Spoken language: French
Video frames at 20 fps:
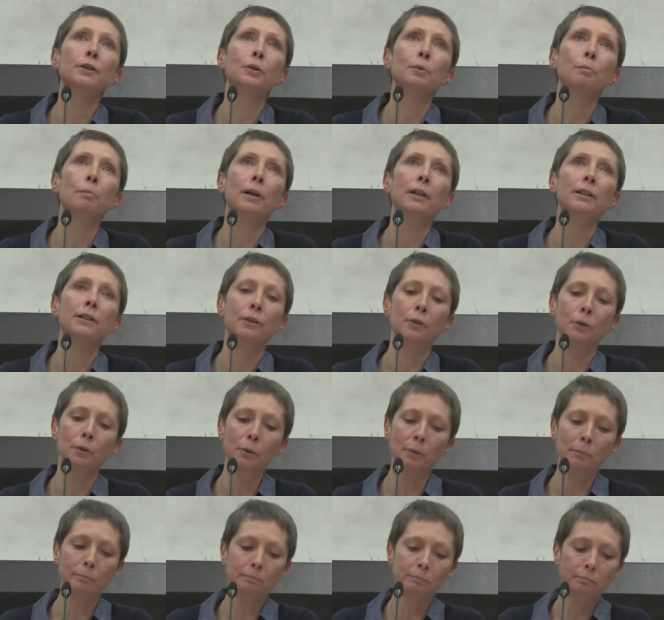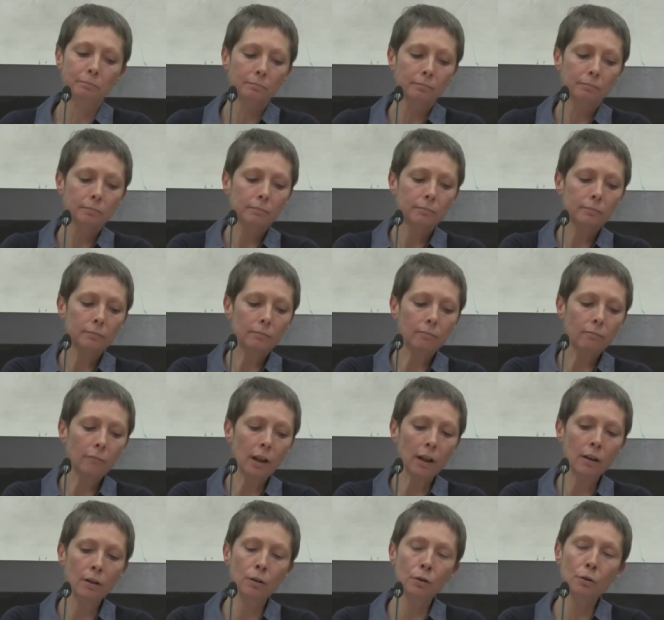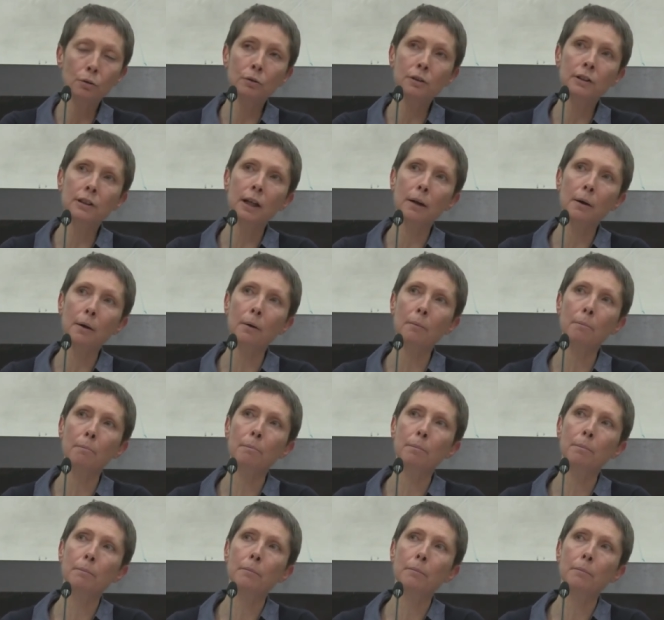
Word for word: que parce que euh, ça